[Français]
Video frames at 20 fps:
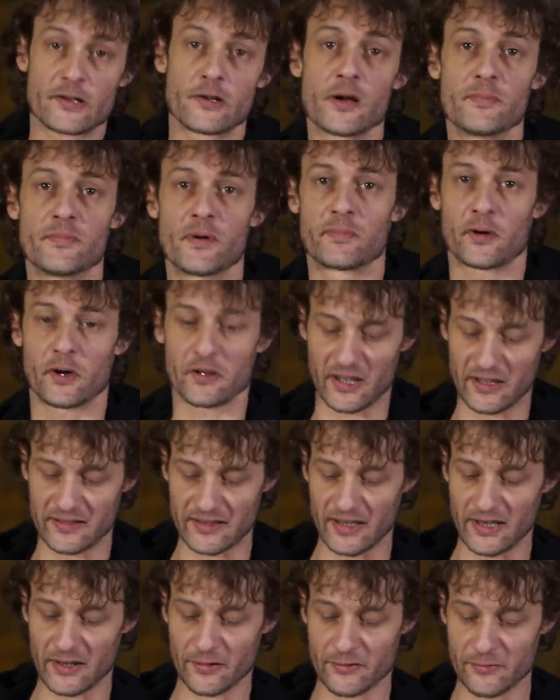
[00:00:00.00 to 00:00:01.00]
Club
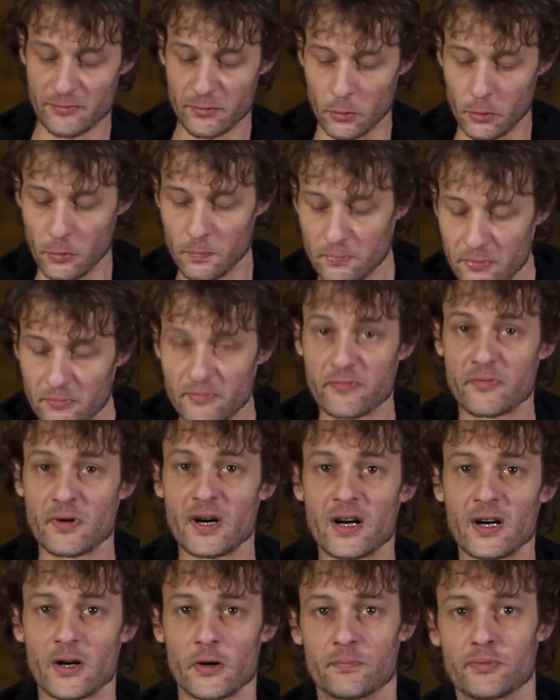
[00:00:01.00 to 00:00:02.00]
prendra-t-elle un jour le
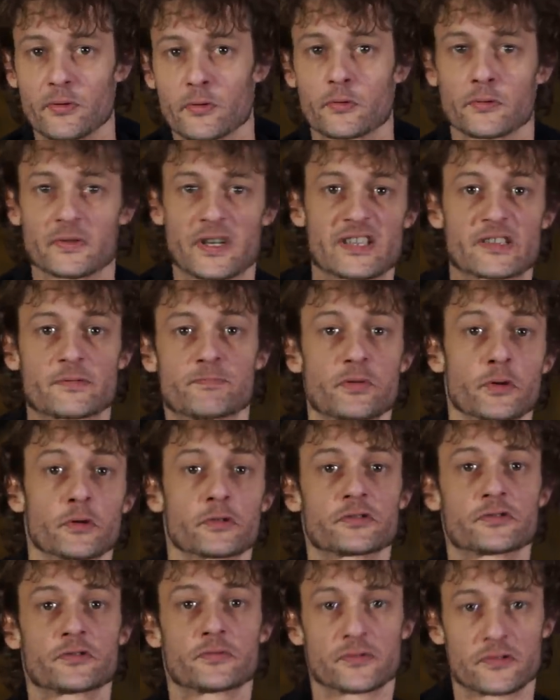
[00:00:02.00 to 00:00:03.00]
pouvoir pour qu'on
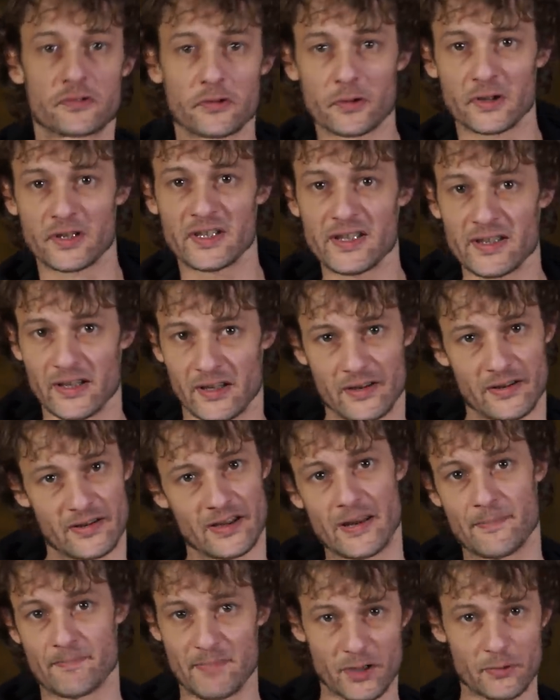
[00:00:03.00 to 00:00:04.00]
explose tous de rire,
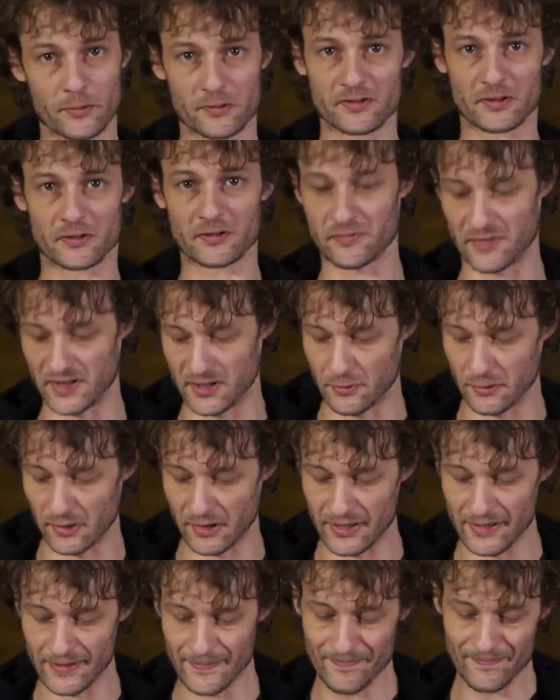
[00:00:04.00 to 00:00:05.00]
et pas qu'au sens
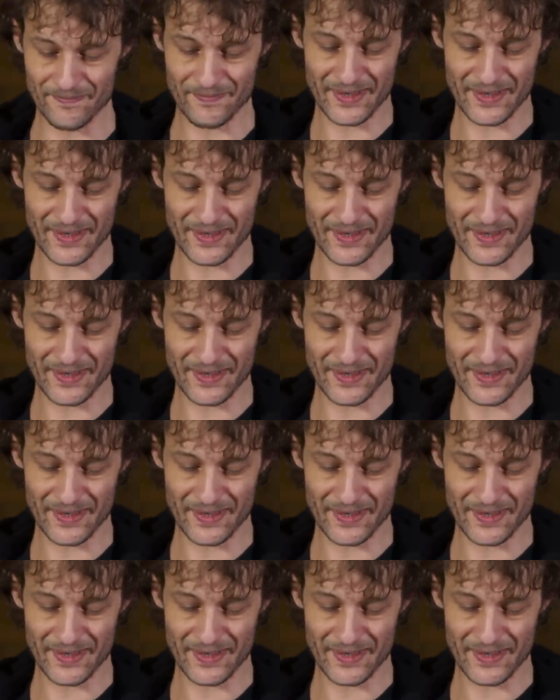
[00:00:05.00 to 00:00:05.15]
figuré